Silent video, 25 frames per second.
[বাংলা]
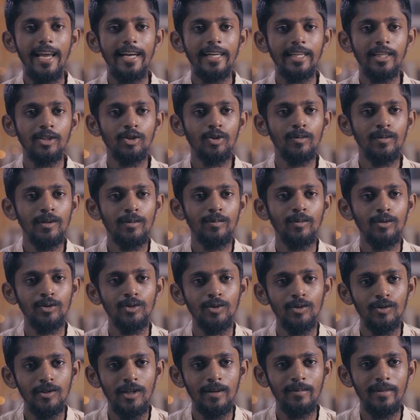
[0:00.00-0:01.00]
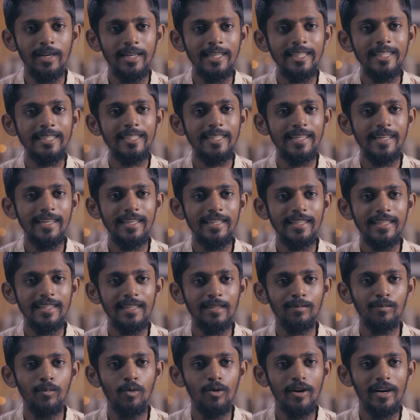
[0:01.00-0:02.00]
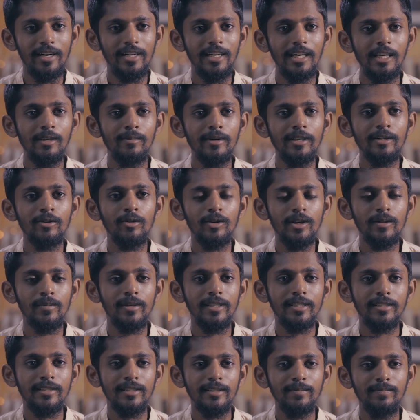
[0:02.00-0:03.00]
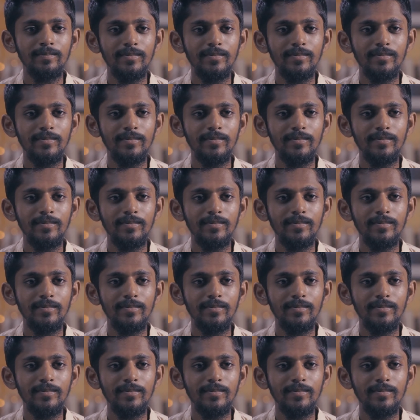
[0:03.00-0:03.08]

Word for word: একটা সময় পর্যন্ত আমরা নিজেরাই প্রোডাক্ট ডেলিভারি করে বেড়াতাম